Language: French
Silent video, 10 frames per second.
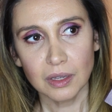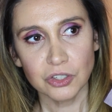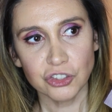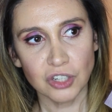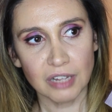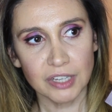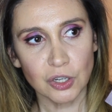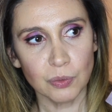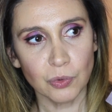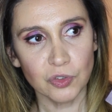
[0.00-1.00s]
je l'avais
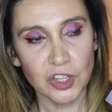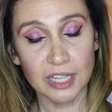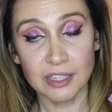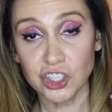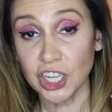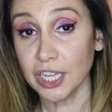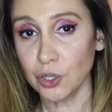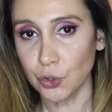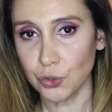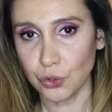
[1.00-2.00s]
commandé il y a déjà
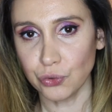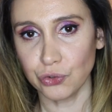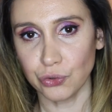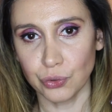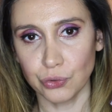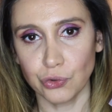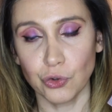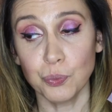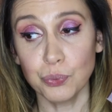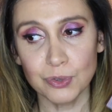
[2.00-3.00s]
quelques temps. Je,
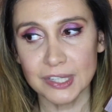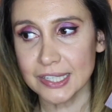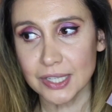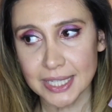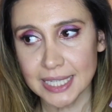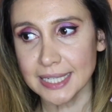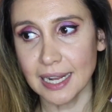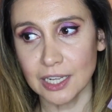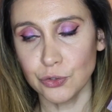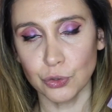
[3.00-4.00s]
repoussais sans cesse
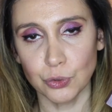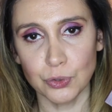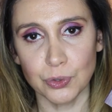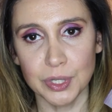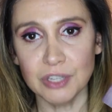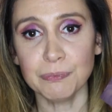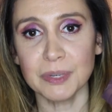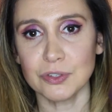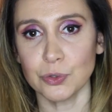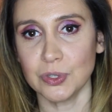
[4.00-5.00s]
la lecture de ce livre
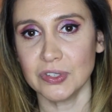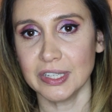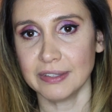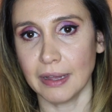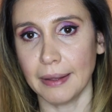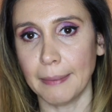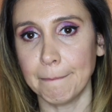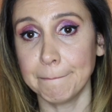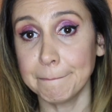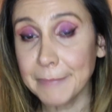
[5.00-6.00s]
parce que c'est un
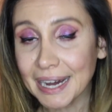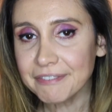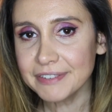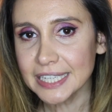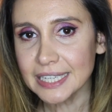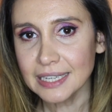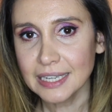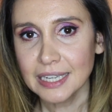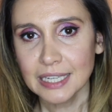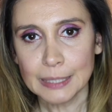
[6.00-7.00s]
pavé.
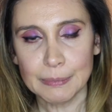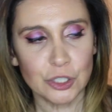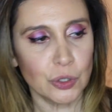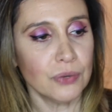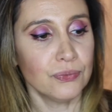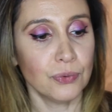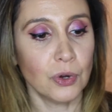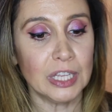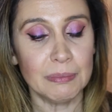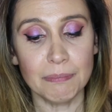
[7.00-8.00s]
Mais je crois que vous vous
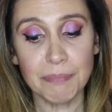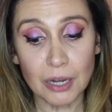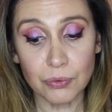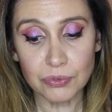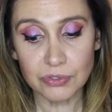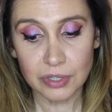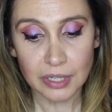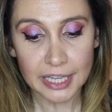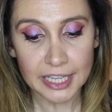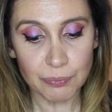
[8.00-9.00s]
rendez même pas compte
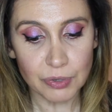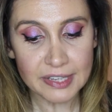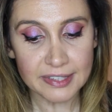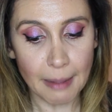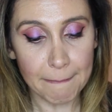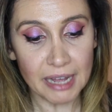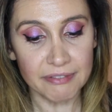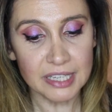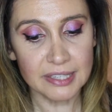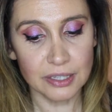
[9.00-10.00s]
à quel point c'est un
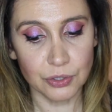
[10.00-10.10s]
pavé. C'est